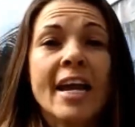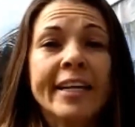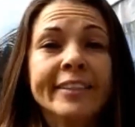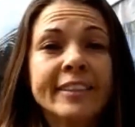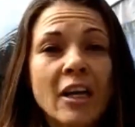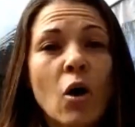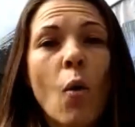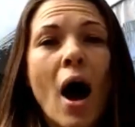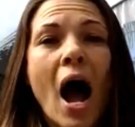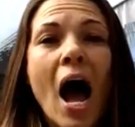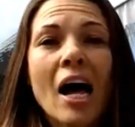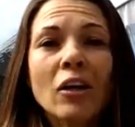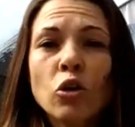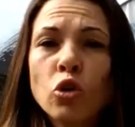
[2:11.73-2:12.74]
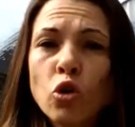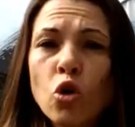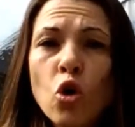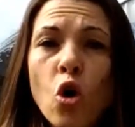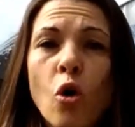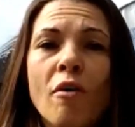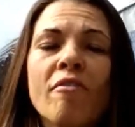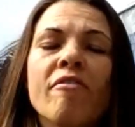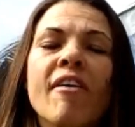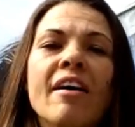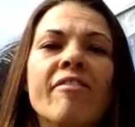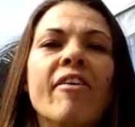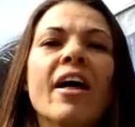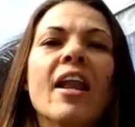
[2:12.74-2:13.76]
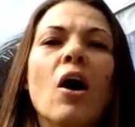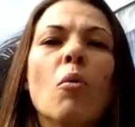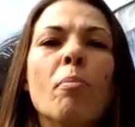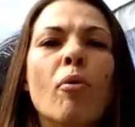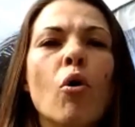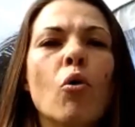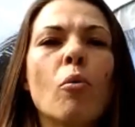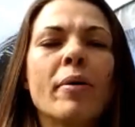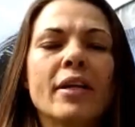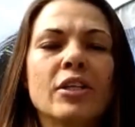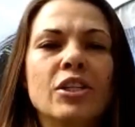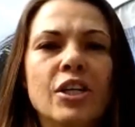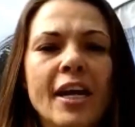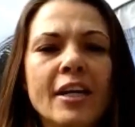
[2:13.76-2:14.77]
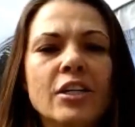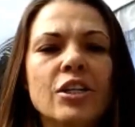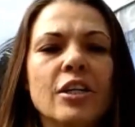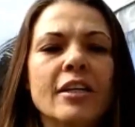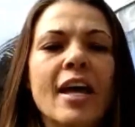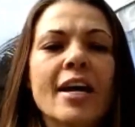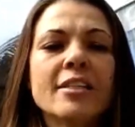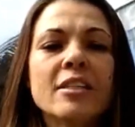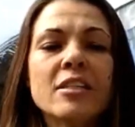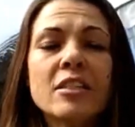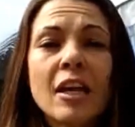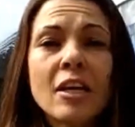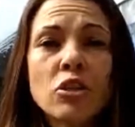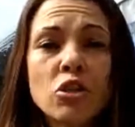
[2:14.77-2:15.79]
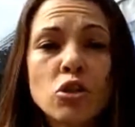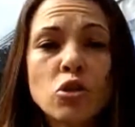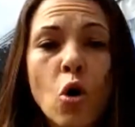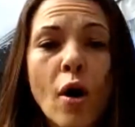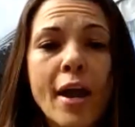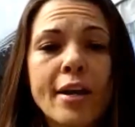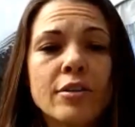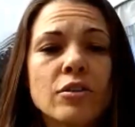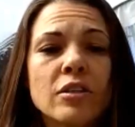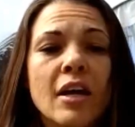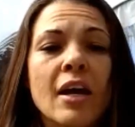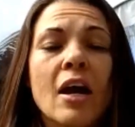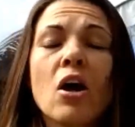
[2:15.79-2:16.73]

Então, a Lu vai falar um pouco para a gente dessas questões.